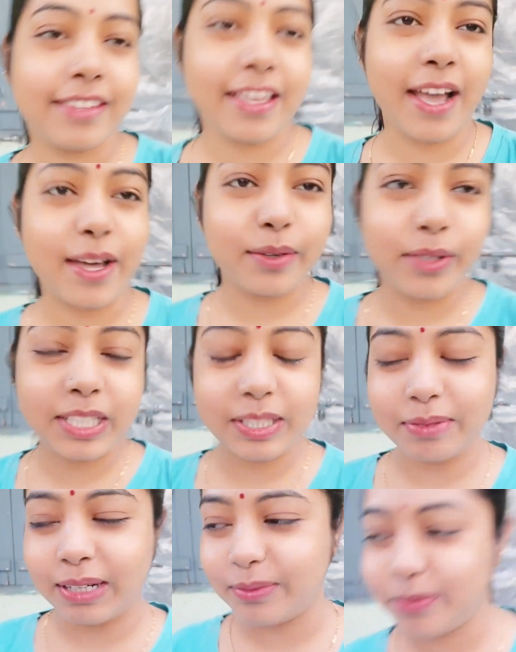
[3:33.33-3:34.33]
तैयार होने
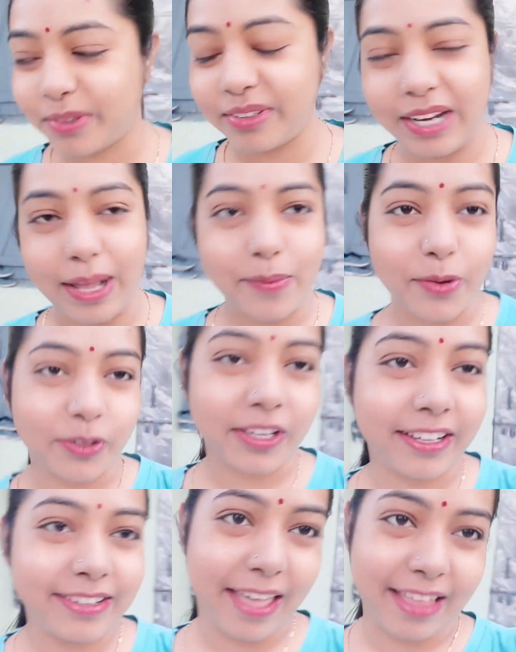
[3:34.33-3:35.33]
के बाद प्रोग्राम हो
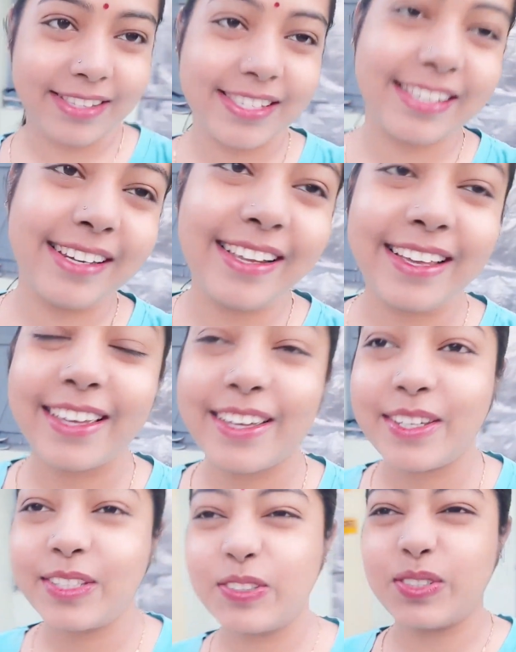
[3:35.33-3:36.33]
गया कैंसिल
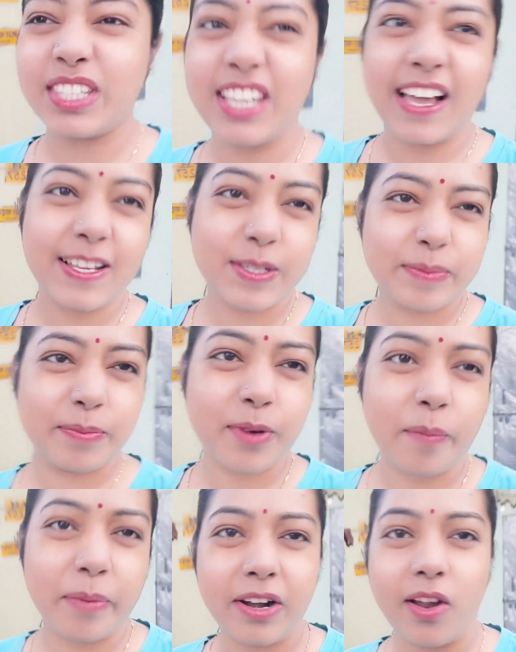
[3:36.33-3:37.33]
क्योंकि आज
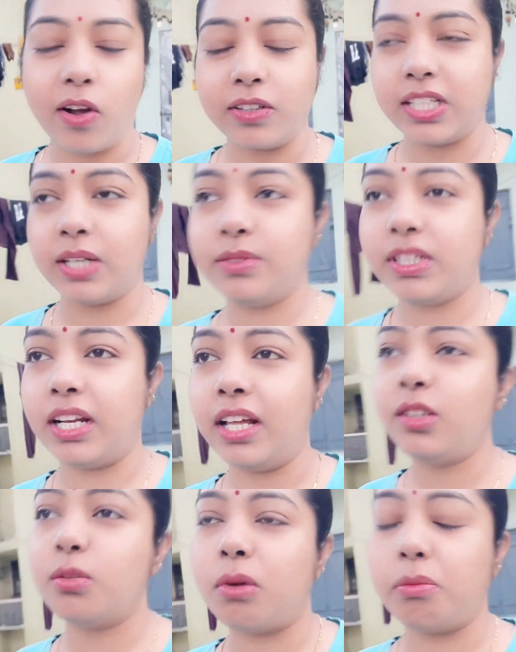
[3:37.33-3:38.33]
प्रॉपर लॉकडाउन है ना
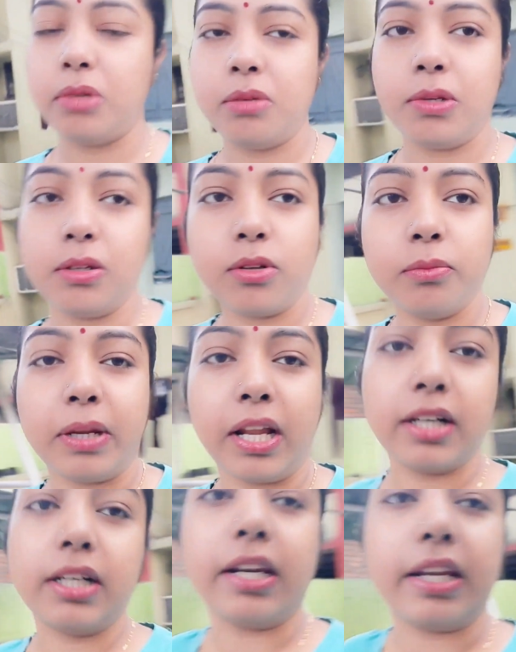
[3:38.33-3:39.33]
तो मम्मी बिल्कुल
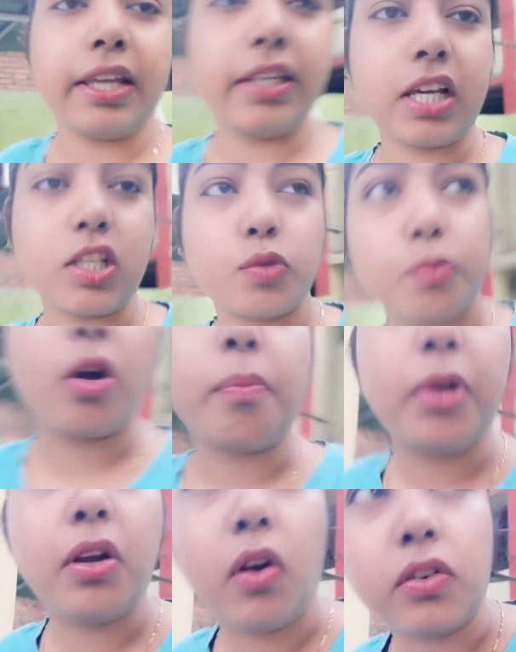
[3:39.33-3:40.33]
मना कर रही हैं कि आज
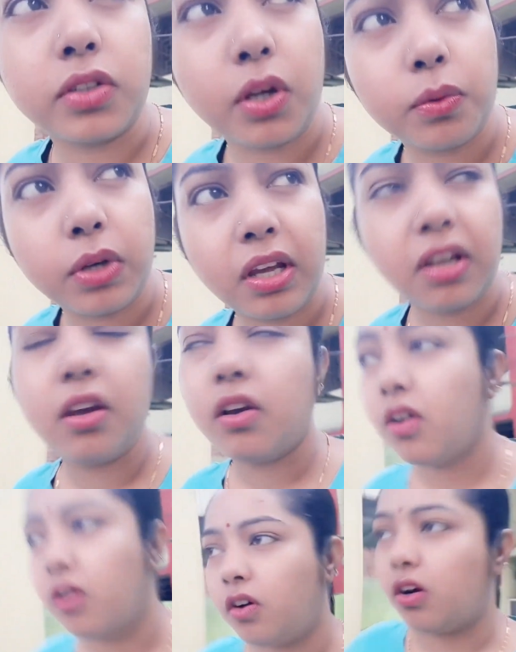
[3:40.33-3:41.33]
प्रॉपर लॉकडाउन है
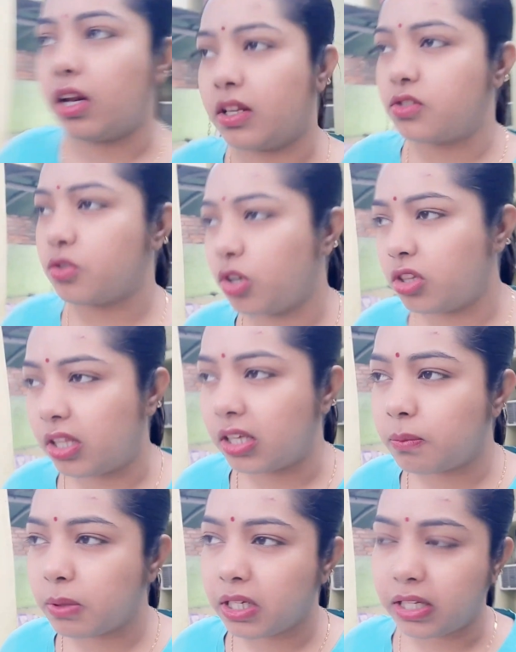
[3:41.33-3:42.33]
और आज कोई दिख
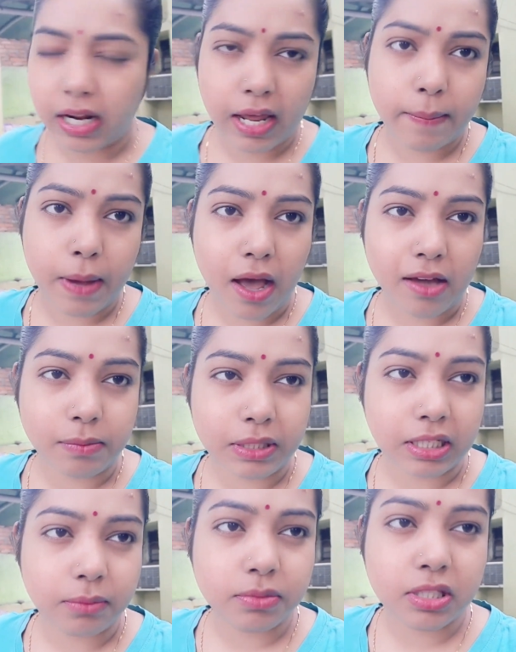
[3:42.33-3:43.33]
भी नहीं रहा है बाहर
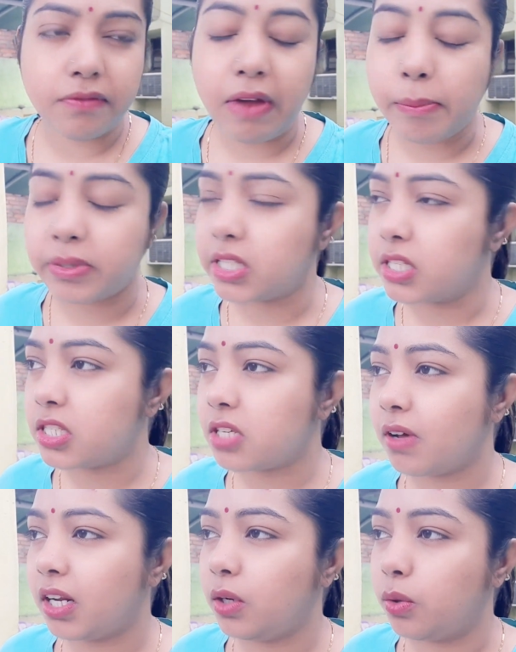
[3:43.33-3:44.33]
मतलब सिर्फ इमरजेंसी
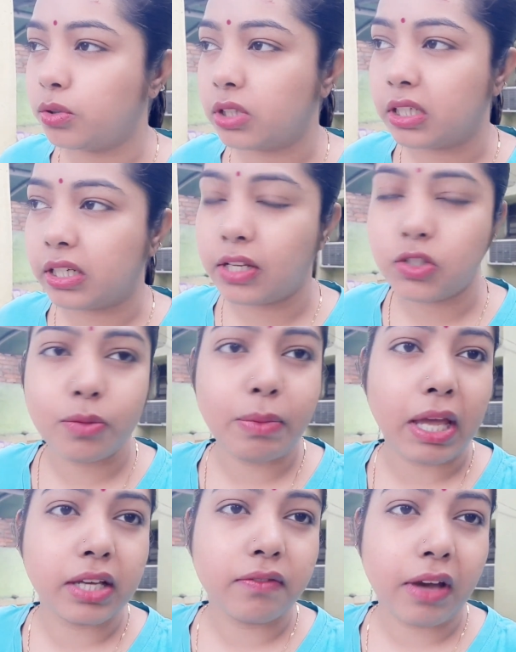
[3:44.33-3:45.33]
वाले लोग दिख रहे हैं जो
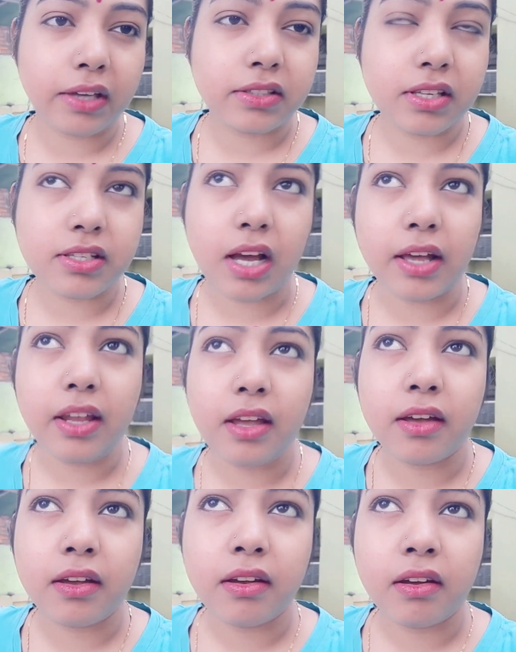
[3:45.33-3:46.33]
बाइक वाइक से जा रहे हैं